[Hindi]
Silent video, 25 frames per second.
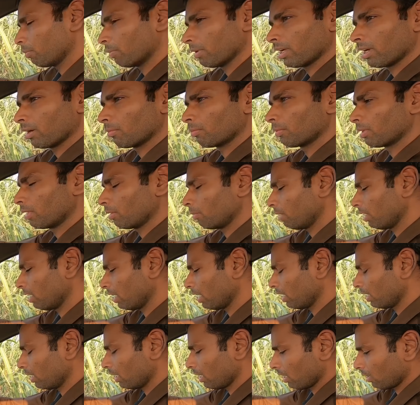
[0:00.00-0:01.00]
पिकअप की भी
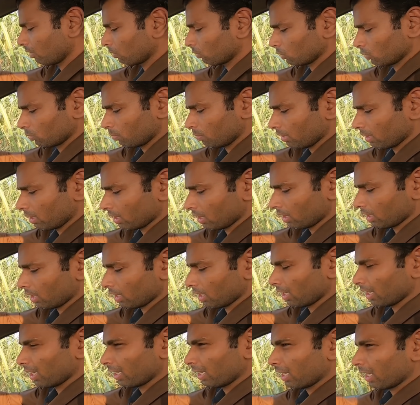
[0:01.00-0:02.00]
नहीं है कुछ भी नहीं
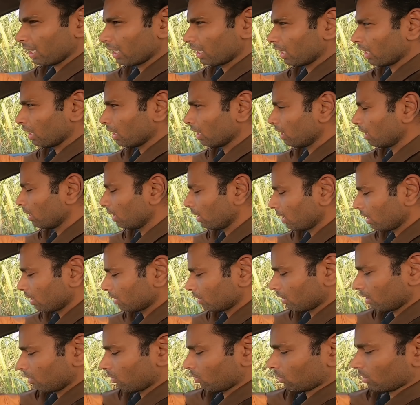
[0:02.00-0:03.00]
है लेकिन एक
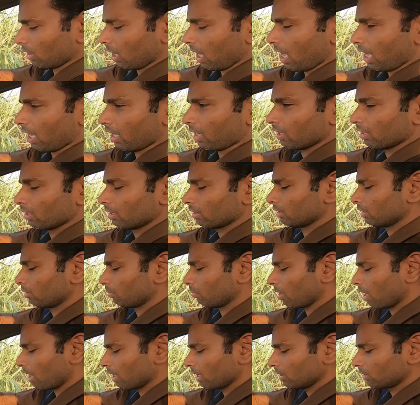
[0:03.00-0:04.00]
इरिटेशन होता है जब
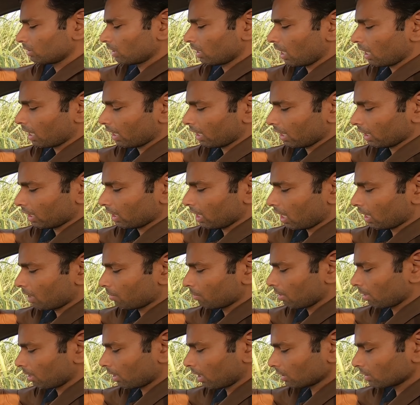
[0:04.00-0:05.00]
गाड़ी चला रहे हैं गाड़ी
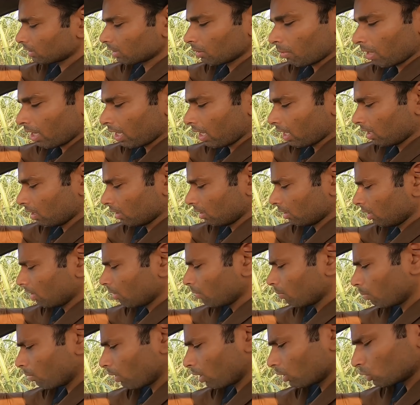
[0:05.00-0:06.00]
में क्लच दबाया
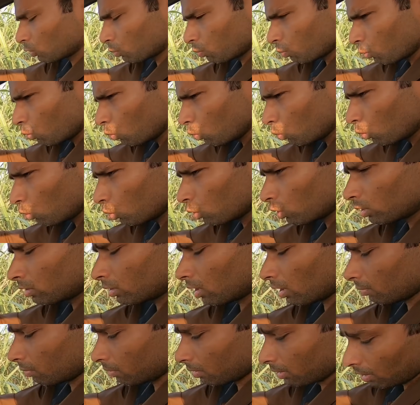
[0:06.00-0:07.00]
बड़ा स्मूथ
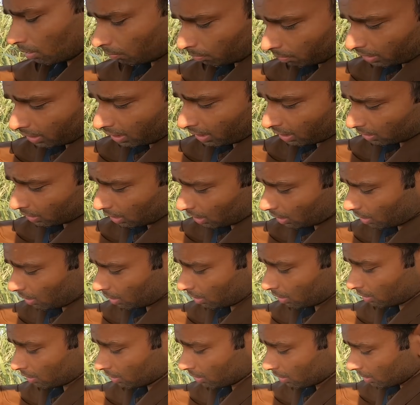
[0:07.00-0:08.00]
दबती है
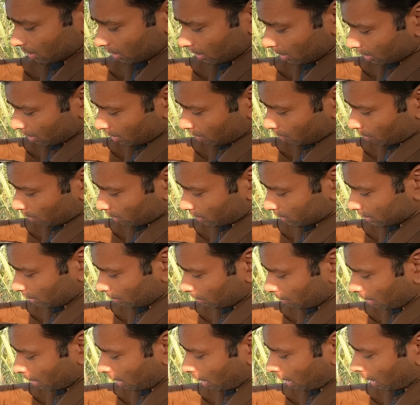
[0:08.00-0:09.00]
जनरली और
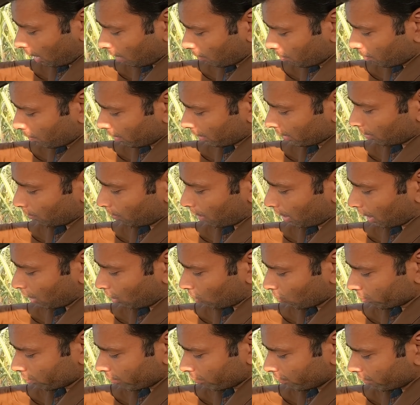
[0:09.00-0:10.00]
जब अब मैं दबा रहा
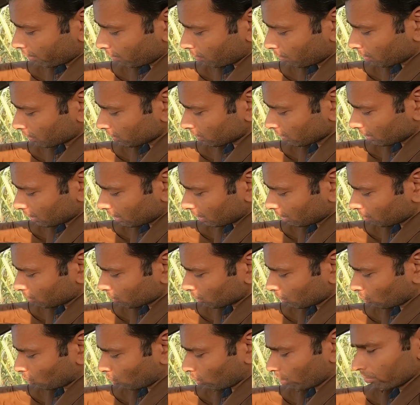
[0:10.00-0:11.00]
हूँ फिफ्टी परसेंट तक
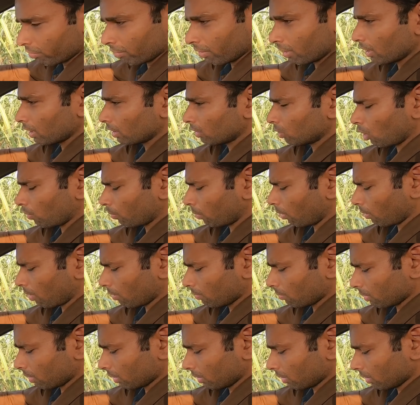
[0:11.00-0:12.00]
मुझे कोई फीलिंग कोई
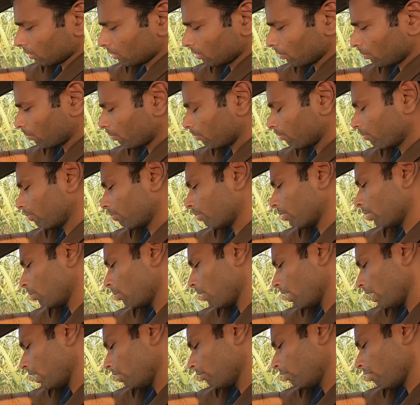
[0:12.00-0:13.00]
प्रॉब्लम नहीं जब
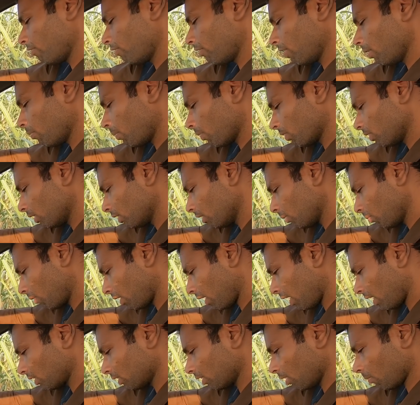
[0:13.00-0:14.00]
रिमेनिंग फिफ्टी परसेंट जब
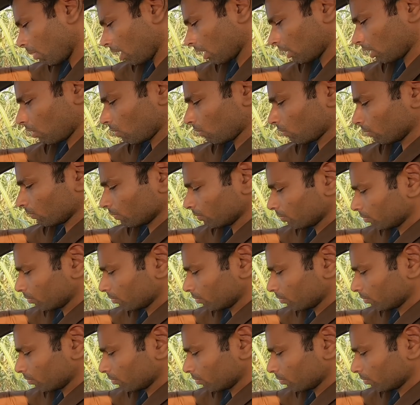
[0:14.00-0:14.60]
क्लच दबाता हूँ